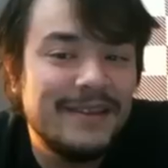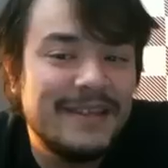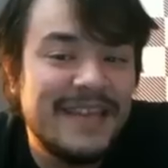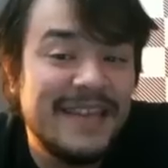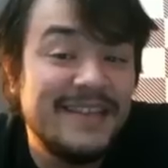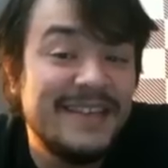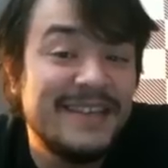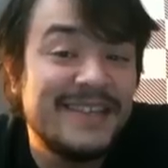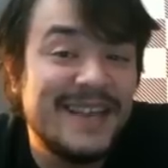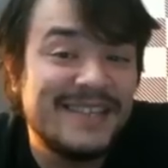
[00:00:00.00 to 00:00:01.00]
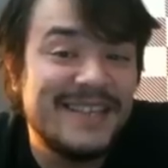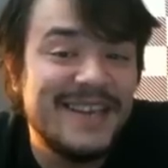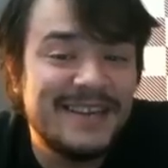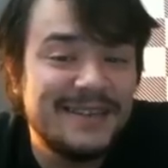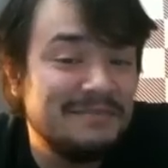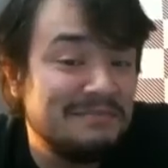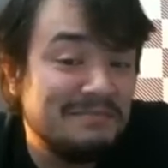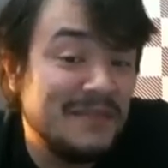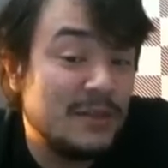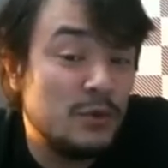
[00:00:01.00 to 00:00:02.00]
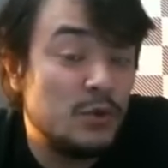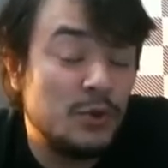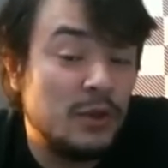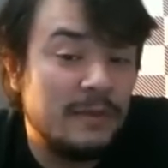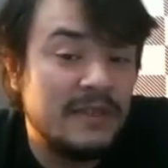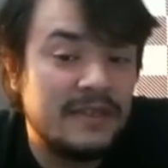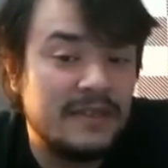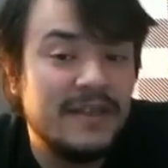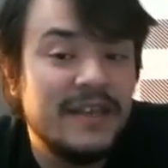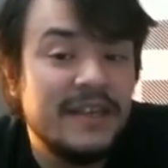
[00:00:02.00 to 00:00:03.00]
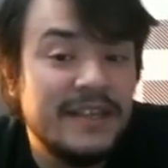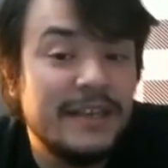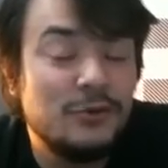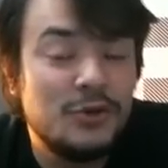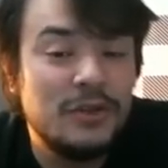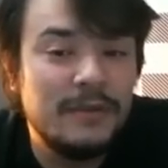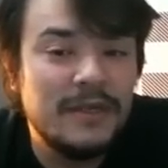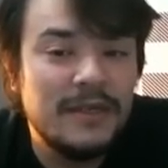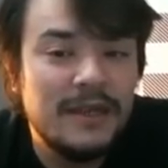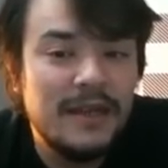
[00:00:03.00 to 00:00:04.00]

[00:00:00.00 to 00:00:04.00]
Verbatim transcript: kendi yarı sahasına yakın nasıl üstün olabilir diye düşünülebilir.